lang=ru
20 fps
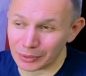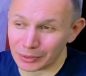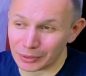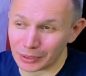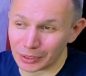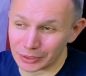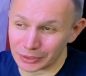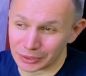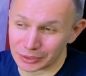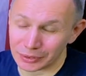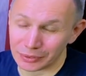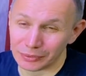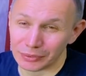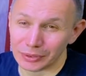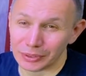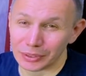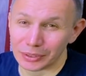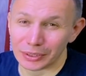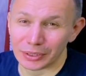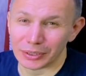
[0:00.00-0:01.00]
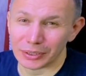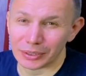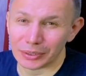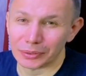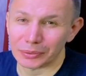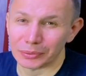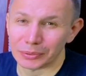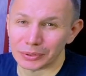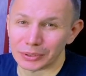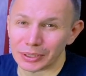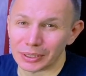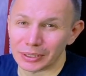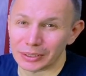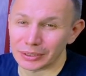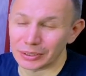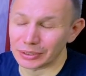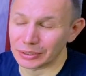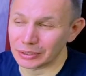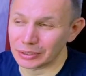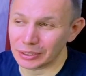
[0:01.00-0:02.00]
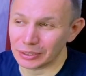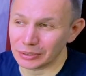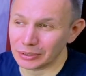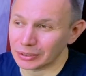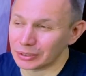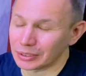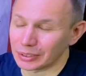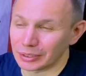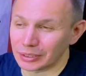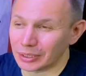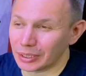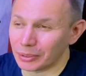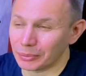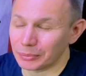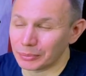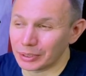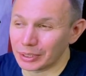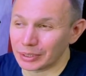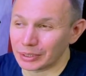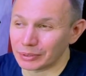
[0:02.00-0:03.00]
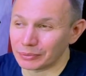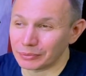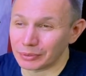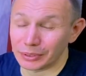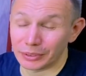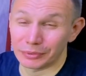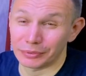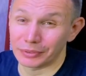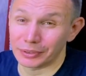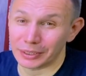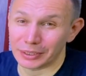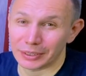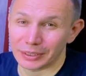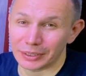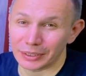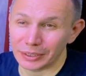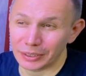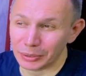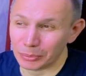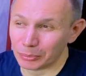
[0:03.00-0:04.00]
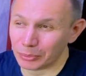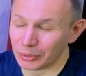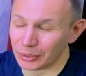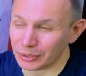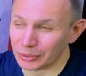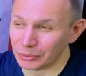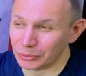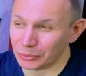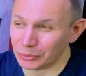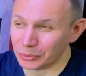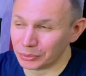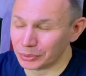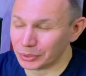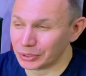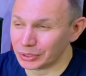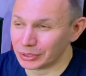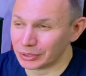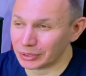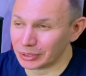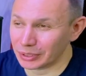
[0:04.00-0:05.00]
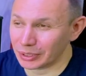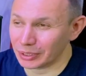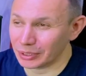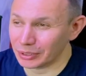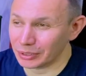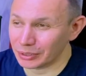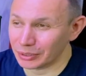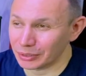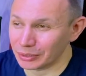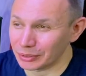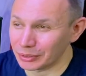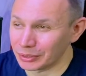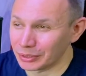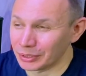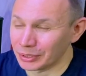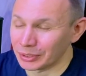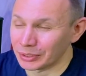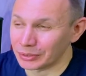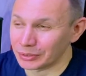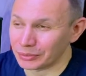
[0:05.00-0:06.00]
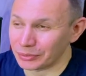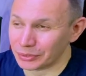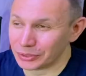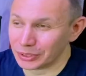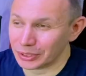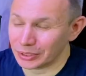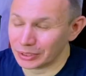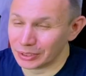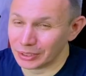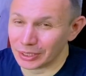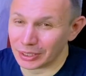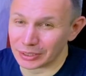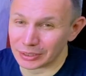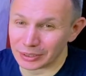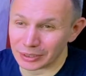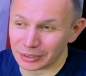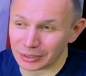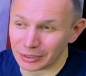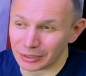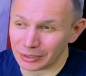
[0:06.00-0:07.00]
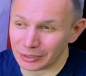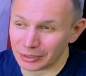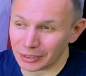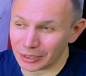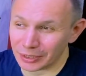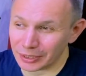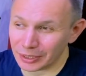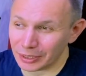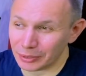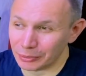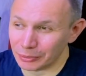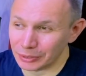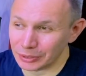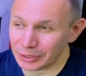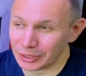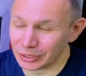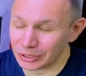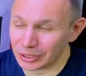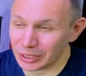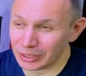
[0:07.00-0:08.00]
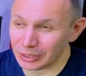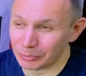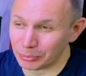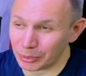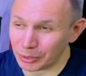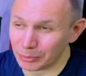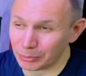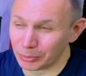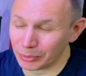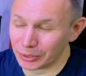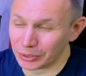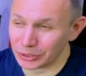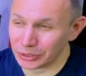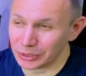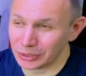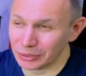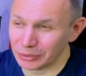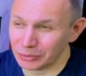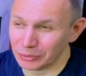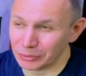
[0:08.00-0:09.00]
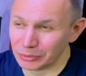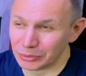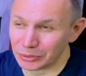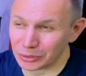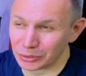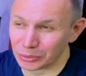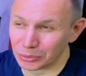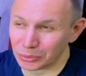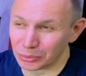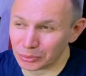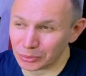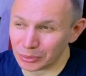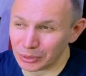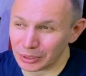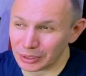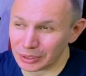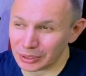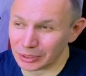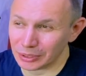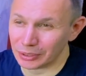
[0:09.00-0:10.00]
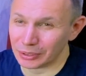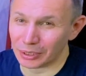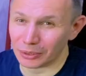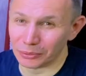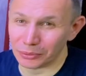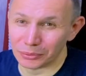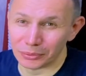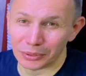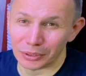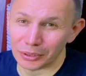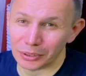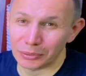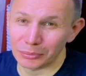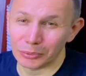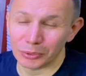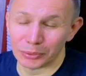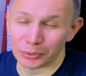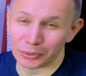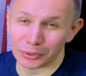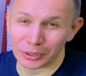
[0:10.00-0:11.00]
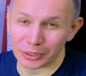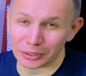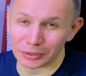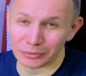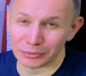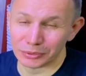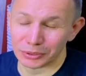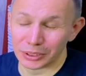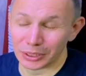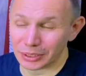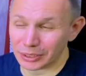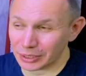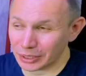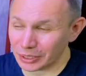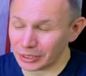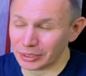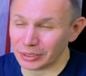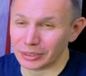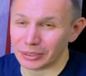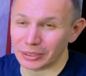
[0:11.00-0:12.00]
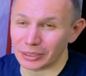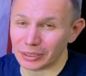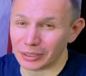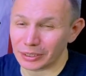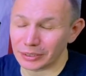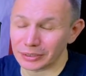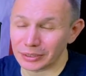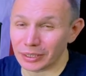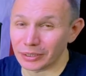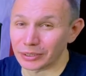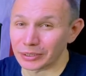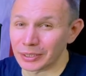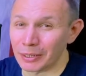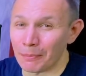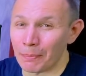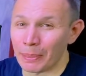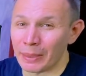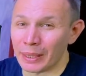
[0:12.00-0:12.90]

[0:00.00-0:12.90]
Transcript: качественных, таких вот солидно сделанных, и там этого эффекта не было. Ну, то есть стало совершенно ясно, как я изначально предположил, что эти колонки не могут так звучать, так это и оказалось.